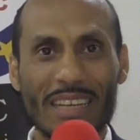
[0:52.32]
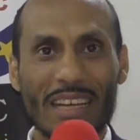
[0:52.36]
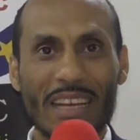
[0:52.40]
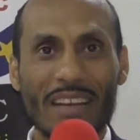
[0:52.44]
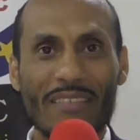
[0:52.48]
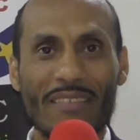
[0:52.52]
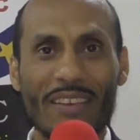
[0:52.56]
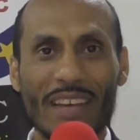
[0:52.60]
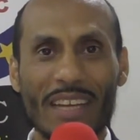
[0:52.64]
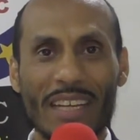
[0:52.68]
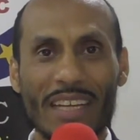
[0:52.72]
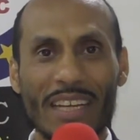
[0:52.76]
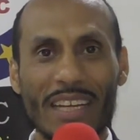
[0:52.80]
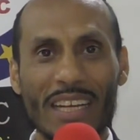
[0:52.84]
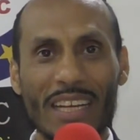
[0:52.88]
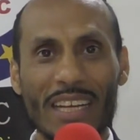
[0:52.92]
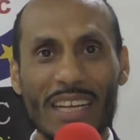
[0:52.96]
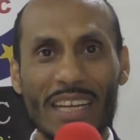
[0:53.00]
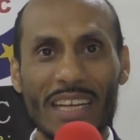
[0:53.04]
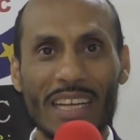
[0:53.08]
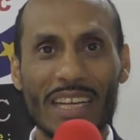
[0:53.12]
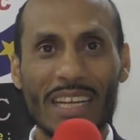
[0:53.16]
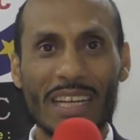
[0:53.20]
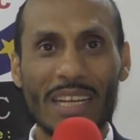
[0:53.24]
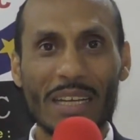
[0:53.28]

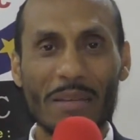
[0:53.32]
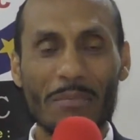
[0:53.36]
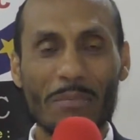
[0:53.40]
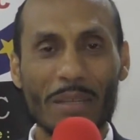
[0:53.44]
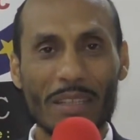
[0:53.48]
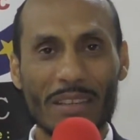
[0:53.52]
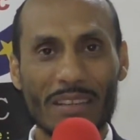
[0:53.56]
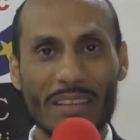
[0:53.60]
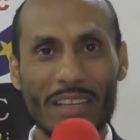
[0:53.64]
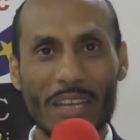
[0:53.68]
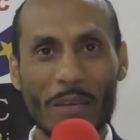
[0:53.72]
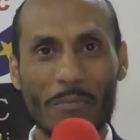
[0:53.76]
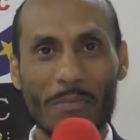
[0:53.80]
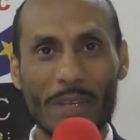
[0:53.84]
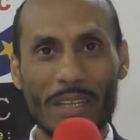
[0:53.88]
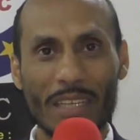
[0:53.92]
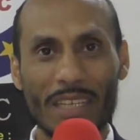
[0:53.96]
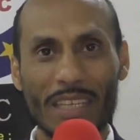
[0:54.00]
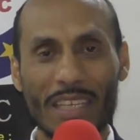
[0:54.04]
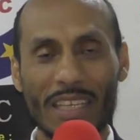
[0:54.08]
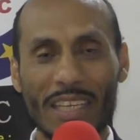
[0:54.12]
فإننا بالطبع